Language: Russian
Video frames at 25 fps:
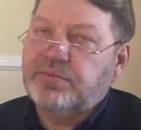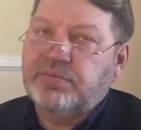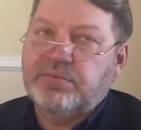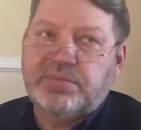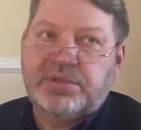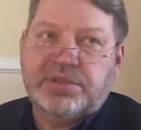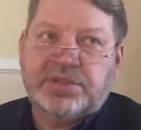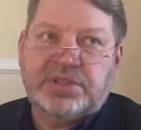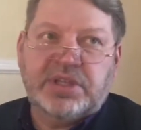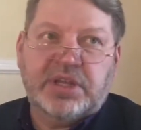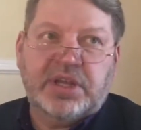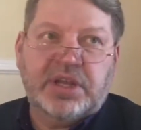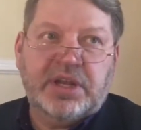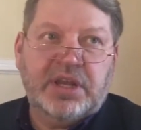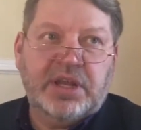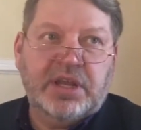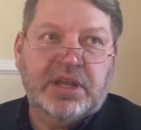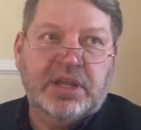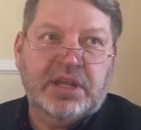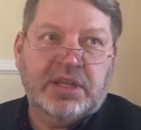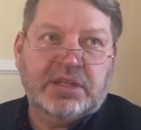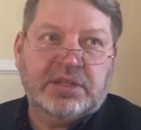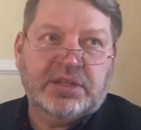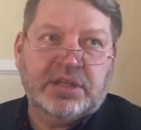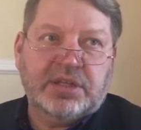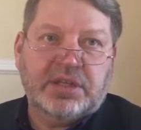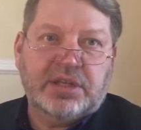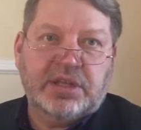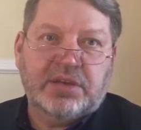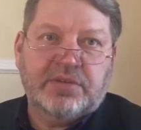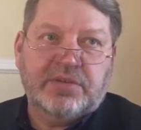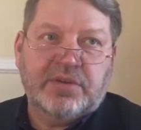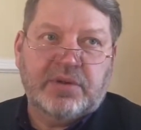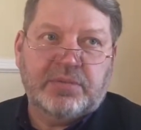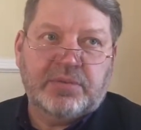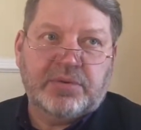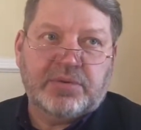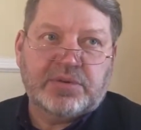батарея, таких
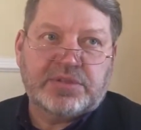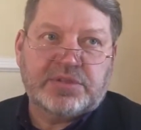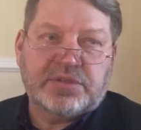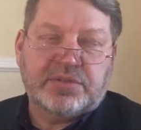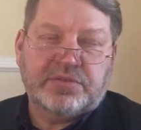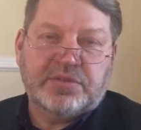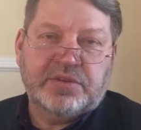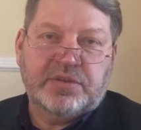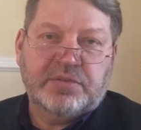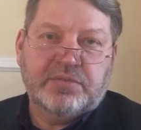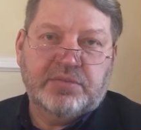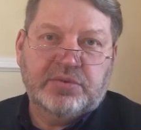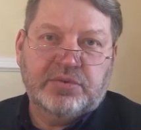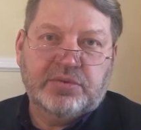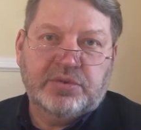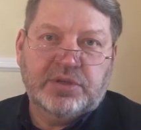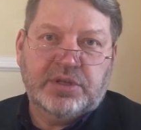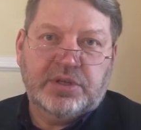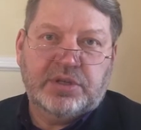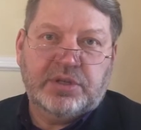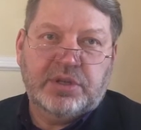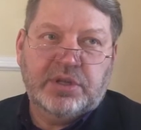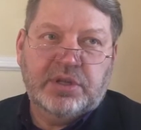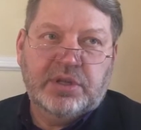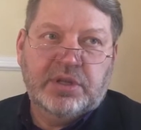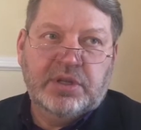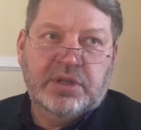вопросов не будет.